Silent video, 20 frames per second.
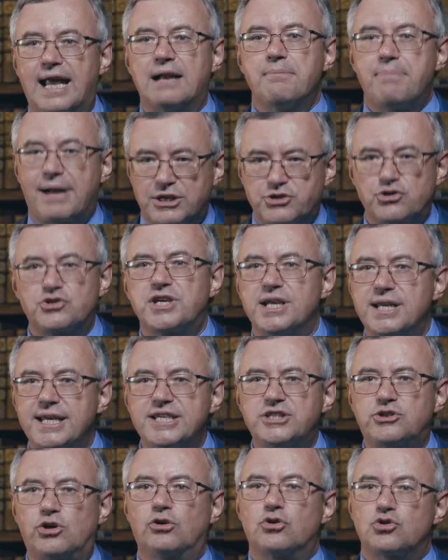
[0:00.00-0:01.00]
e al braccio
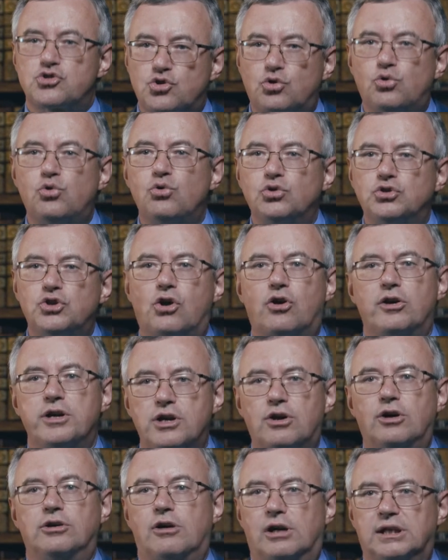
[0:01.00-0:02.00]
sinistro lo scudo con
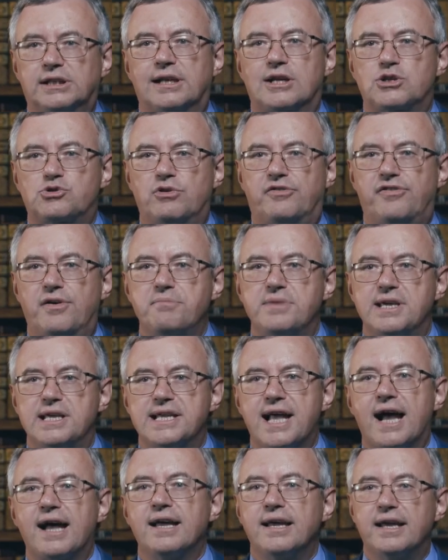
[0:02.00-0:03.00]
i colori della sua
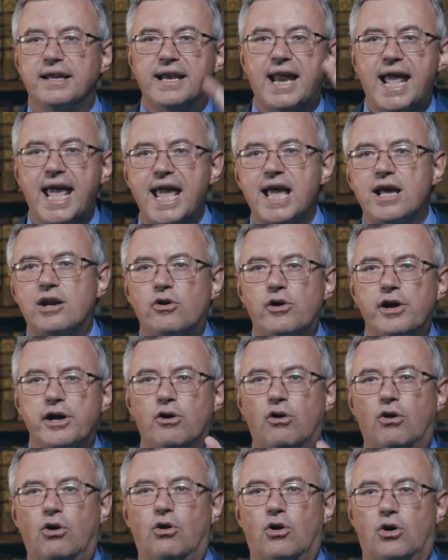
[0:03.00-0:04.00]
famiglia, nero e
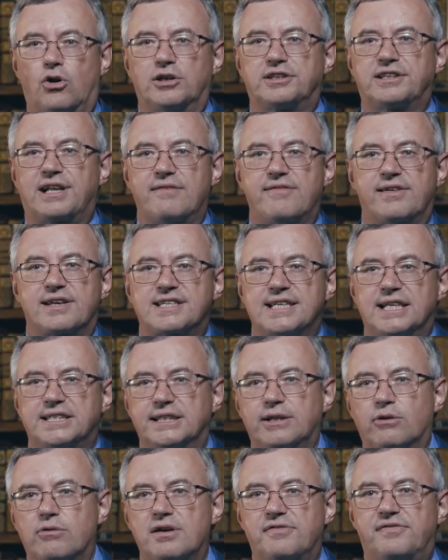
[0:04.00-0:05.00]
oro, attraversati
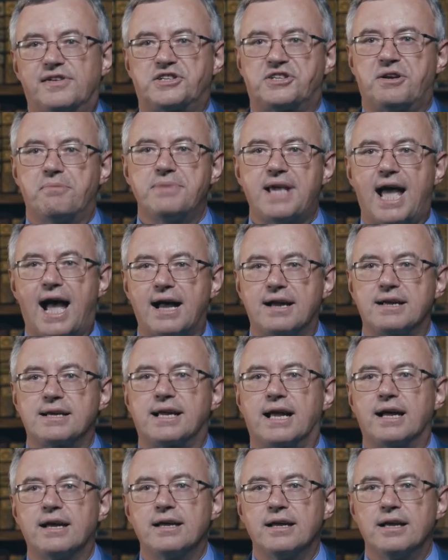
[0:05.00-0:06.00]
da una fascia
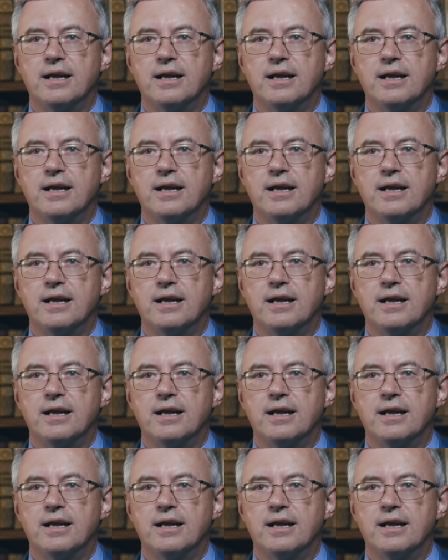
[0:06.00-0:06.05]
bianca.